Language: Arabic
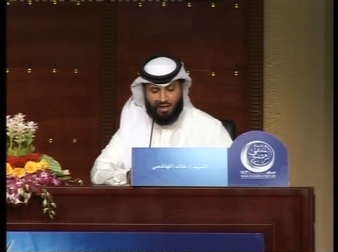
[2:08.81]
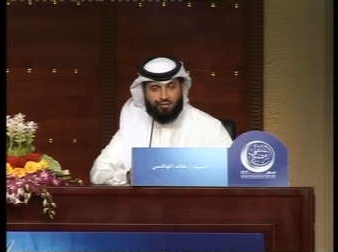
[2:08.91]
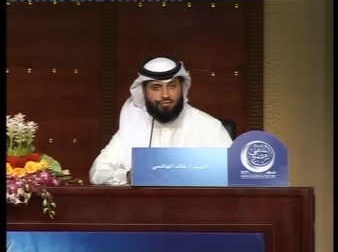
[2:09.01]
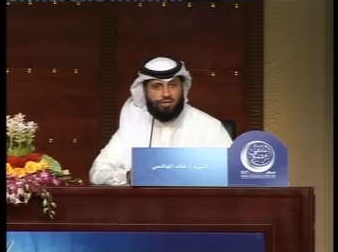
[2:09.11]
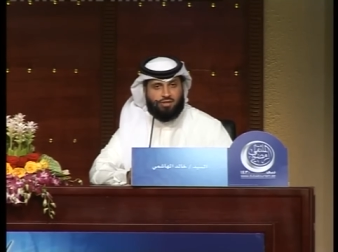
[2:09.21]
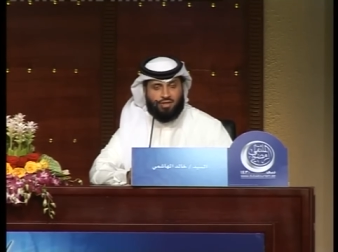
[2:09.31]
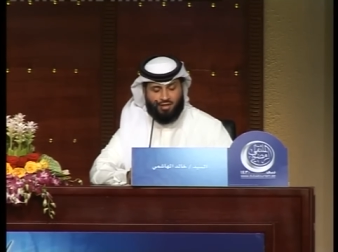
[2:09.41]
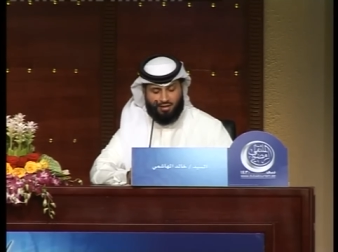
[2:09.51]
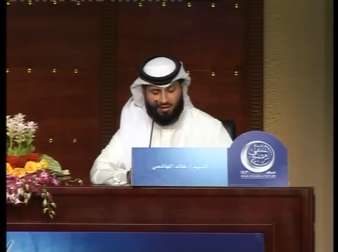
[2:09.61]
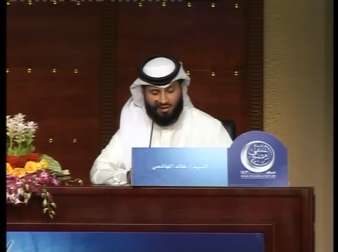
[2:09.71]

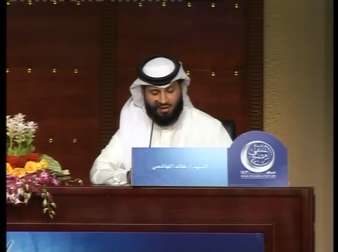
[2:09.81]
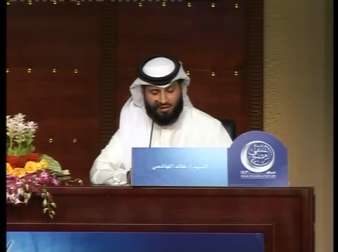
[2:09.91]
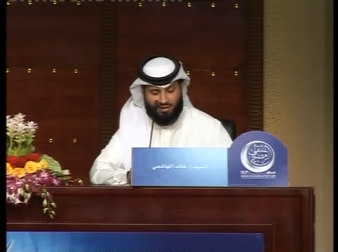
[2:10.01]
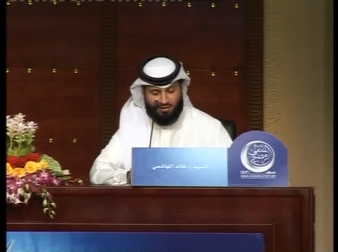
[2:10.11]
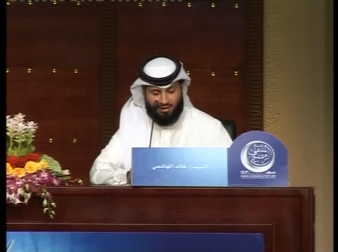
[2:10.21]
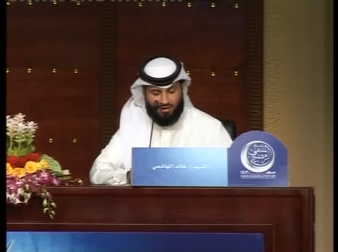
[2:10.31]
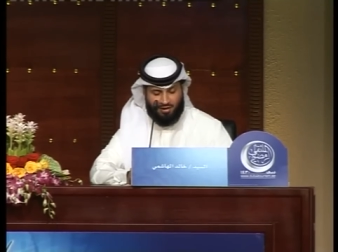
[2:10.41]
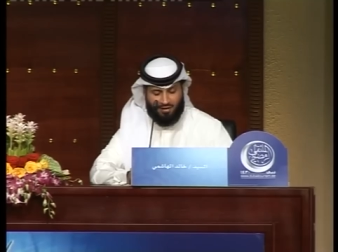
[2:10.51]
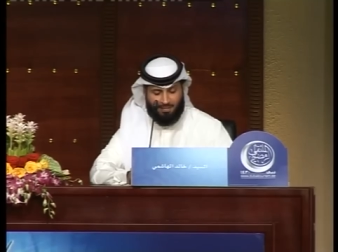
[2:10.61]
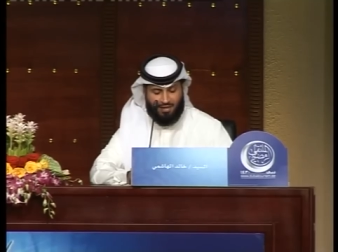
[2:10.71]
أفدنا رعاك
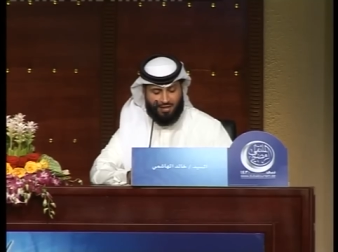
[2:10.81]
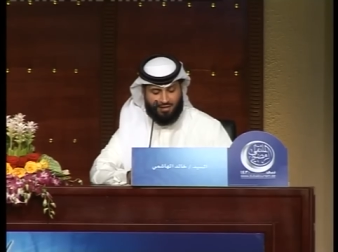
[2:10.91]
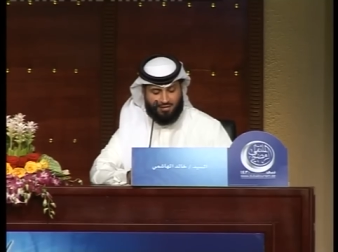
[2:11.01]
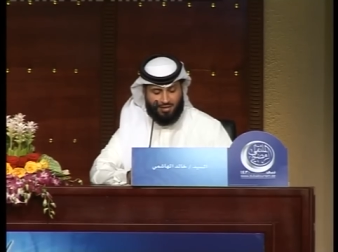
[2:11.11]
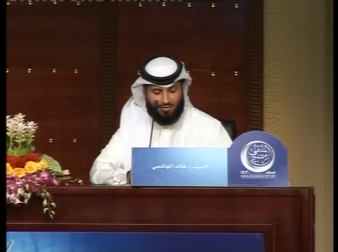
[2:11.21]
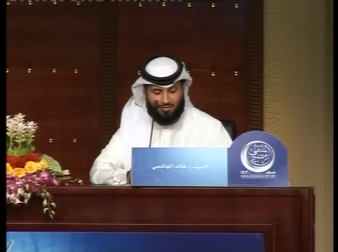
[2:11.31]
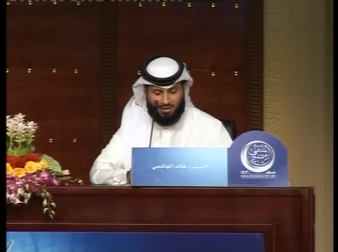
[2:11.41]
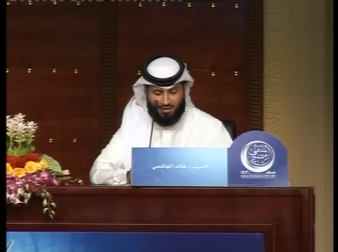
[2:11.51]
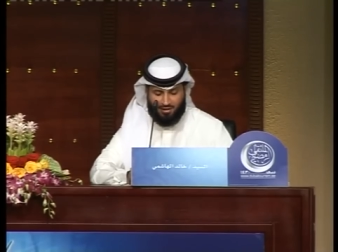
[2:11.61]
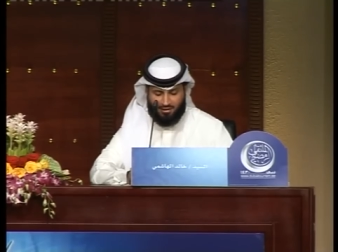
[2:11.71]
الله يا شيخ
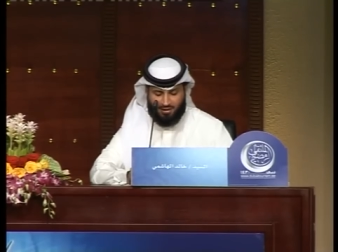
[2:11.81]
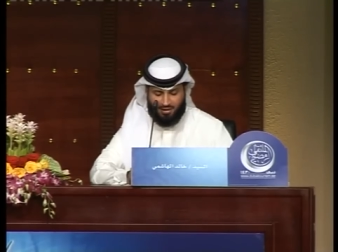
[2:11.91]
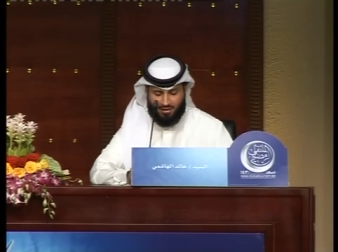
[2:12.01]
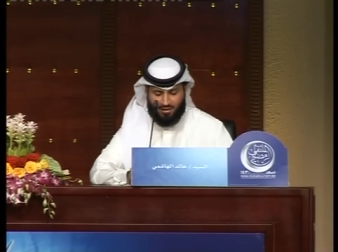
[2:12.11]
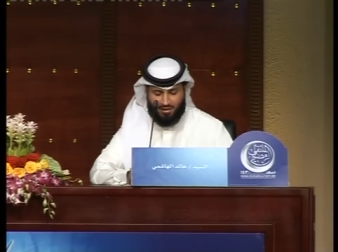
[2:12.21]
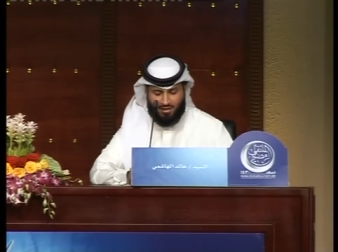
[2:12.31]
إننا